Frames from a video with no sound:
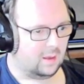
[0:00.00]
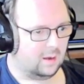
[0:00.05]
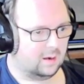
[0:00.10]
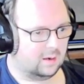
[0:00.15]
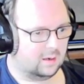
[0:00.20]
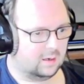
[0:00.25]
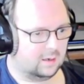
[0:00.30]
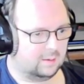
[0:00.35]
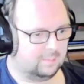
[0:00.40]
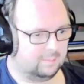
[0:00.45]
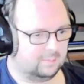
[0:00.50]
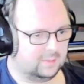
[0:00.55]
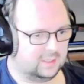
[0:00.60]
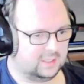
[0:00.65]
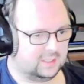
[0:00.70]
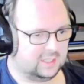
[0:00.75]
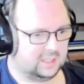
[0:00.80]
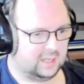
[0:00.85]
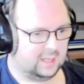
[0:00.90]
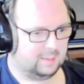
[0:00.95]
Ähm,
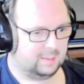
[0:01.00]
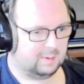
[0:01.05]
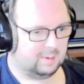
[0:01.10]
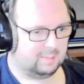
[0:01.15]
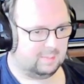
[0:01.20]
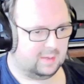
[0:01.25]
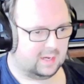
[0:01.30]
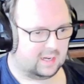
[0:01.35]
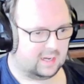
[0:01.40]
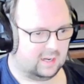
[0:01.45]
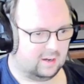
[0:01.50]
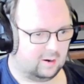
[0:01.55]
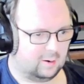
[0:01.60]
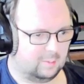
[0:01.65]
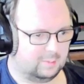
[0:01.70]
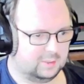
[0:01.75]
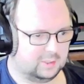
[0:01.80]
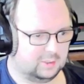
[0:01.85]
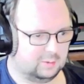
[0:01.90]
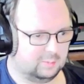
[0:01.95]
ich nehme mir, glaube ich,